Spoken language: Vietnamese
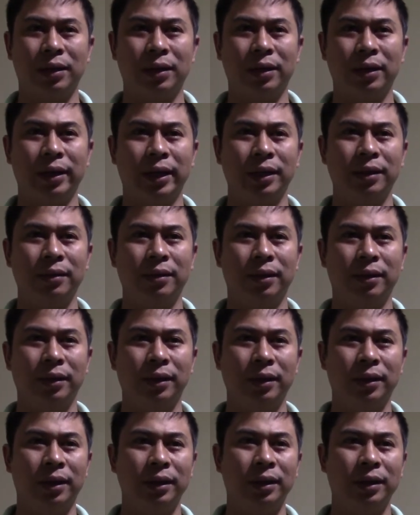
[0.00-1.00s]
gây ảnh hưởng
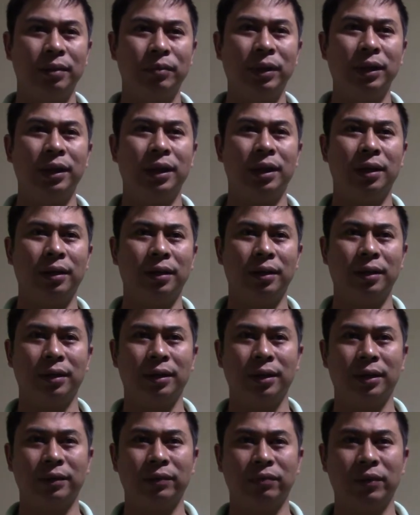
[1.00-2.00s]
đến cái, cái bất tiện
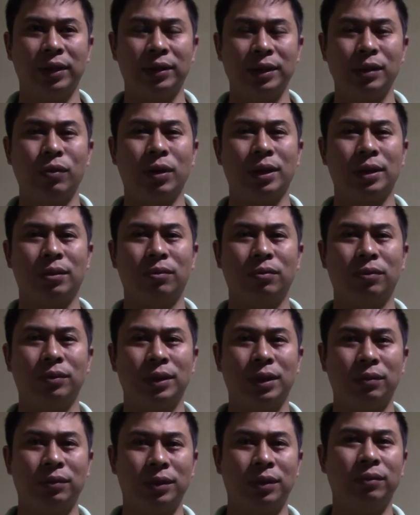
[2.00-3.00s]
về sinh hoạt trong
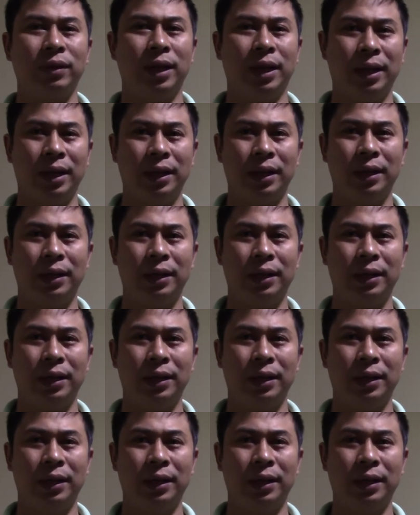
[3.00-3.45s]
trong trong nhà